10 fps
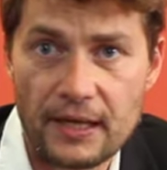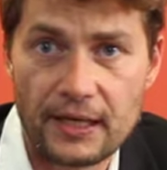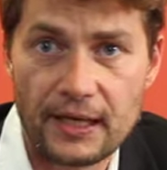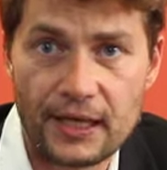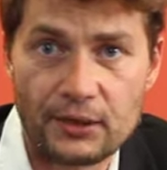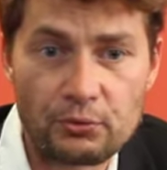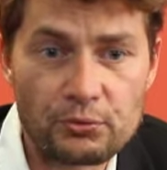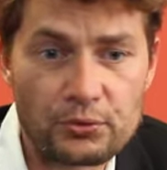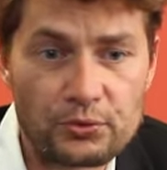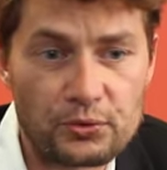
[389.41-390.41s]
Et,
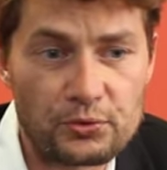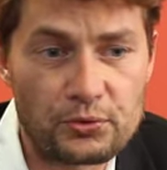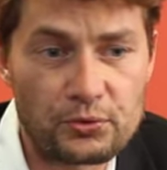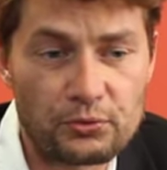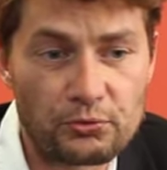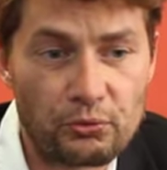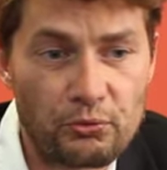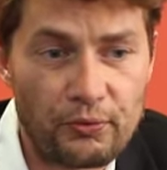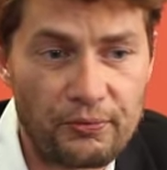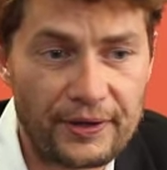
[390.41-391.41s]
donc, ce que je
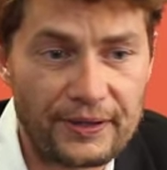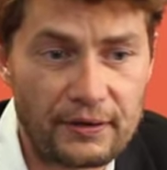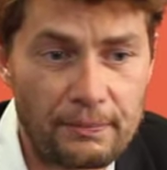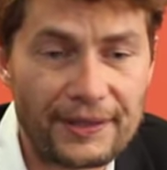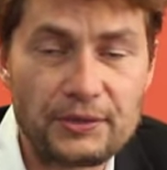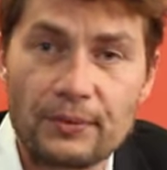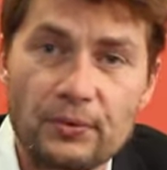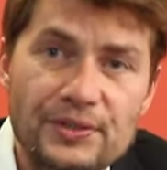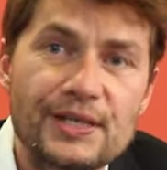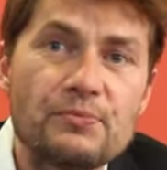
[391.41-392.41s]
trouve en fait
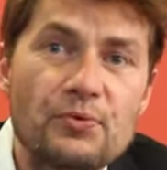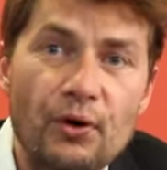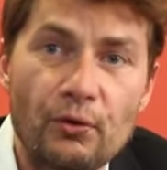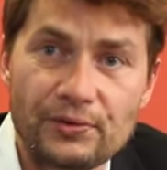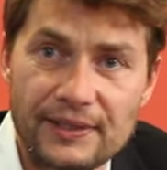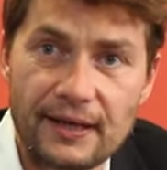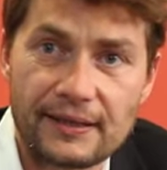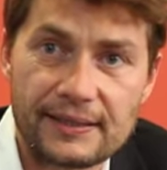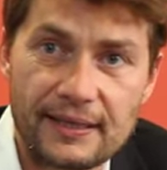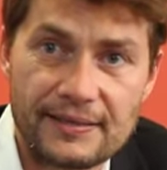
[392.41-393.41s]
particulièrement stimulant au sein de
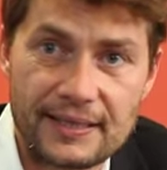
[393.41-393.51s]
l'Axel,